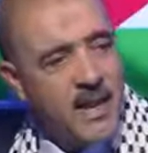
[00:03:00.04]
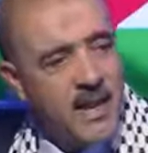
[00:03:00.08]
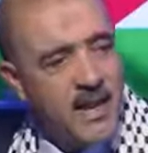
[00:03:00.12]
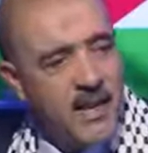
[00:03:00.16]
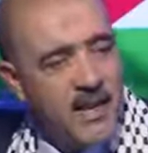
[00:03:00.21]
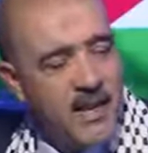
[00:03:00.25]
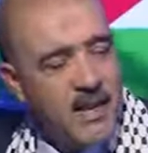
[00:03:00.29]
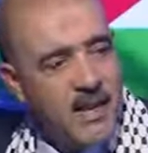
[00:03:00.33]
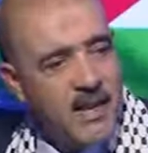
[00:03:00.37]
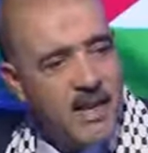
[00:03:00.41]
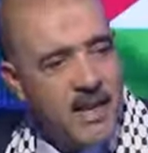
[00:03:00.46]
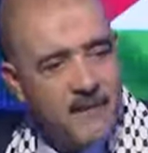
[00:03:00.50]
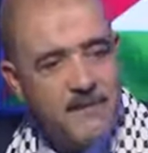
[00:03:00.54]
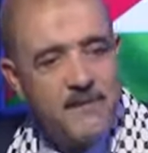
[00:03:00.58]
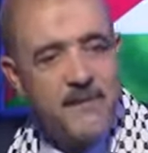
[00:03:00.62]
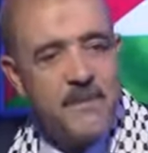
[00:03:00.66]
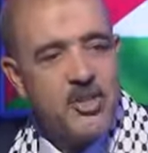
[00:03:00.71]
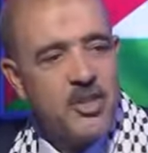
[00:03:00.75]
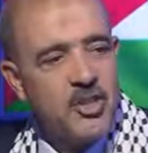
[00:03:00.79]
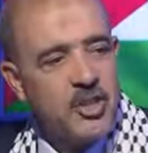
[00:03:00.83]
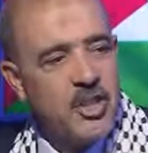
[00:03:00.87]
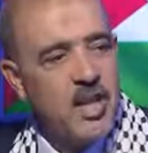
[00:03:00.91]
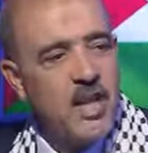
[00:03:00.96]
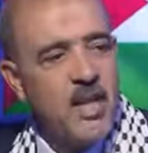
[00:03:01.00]
هذايا
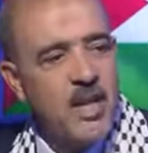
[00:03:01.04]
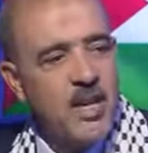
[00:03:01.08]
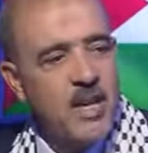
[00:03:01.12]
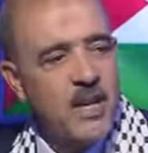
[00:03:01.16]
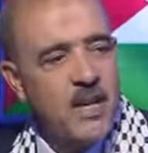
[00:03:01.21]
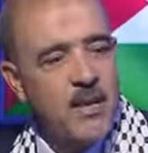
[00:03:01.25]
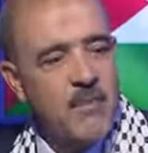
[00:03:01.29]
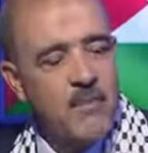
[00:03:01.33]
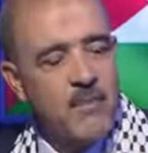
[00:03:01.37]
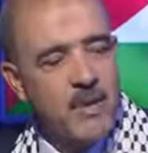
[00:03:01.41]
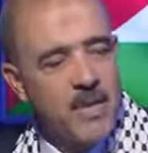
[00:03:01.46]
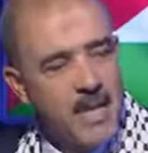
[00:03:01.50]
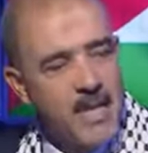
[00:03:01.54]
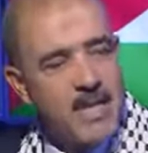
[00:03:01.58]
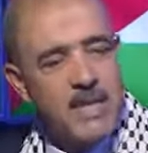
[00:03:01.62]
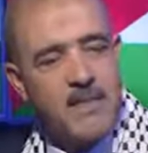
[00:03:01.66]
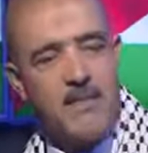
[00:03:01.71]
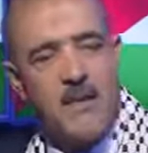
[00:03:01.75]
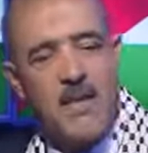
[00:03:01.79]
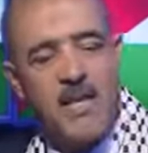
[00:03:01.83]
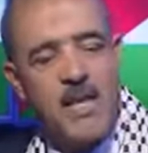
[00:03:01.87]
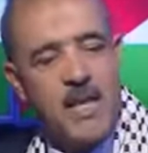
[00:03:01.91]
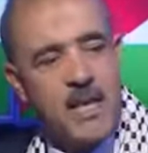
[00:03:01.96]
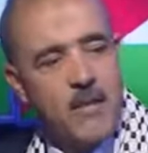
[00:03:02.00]
نفس الشيء
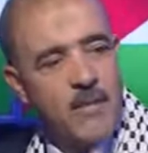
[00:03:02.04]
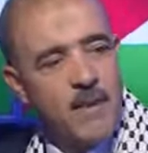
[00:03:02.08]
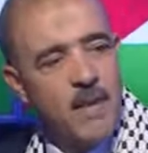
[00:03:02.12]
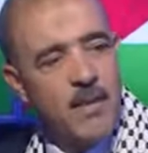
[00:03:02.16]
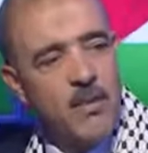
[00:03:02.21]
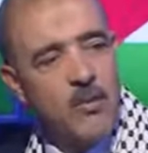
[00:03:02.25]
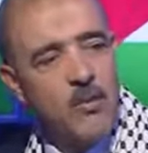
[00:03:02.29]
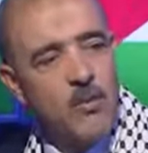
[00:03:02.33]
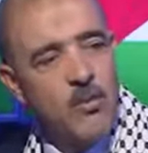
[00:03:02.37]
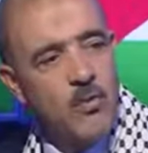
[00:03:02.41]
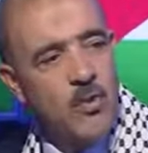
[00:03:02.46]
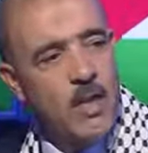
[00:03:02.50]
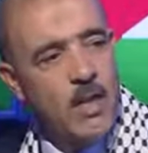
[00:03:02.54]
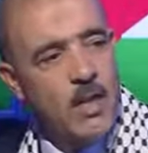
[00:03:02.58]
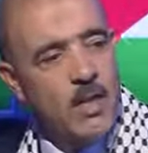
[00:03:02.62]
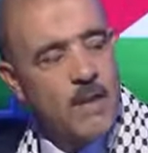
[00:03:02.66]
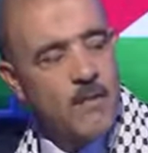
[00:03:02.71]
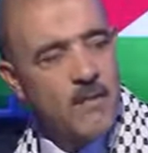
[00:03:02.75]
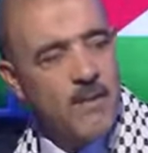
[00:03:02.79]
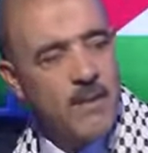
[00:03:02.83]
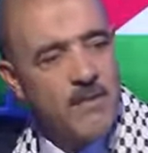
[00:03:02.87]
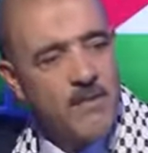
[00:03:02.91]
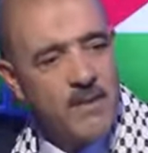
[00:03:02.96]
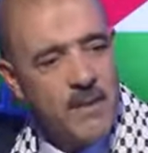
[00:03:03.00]
بالنسبة لرباطه
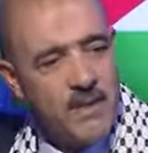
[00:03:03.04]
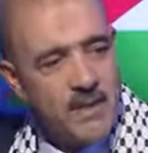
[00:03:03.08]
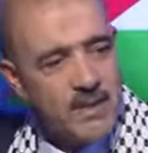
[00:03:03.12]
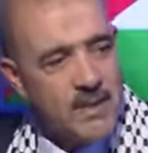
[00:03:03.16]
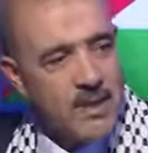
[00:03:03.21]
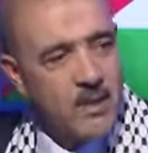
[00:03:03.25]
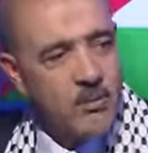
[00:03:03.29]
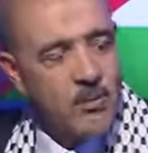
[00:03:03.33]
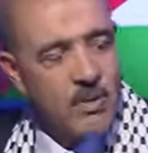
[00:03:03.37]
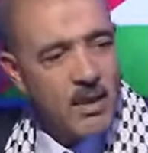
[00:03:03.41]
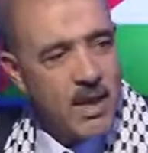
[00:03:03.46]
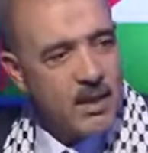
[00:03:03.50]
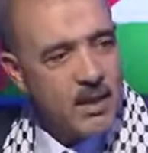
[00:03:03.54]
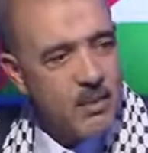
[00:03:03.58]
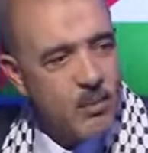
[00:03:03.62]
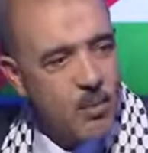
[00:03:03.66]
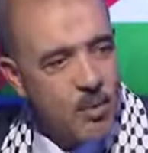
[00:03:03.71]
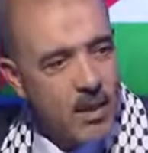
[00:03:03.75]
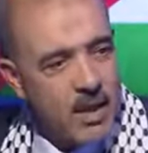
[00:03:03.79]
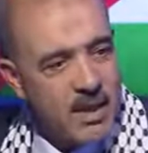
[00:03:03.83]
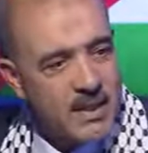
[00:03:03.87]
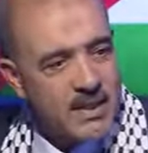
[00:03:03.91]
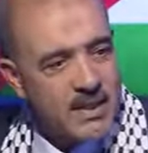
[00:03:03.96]
بفلسطين والأرض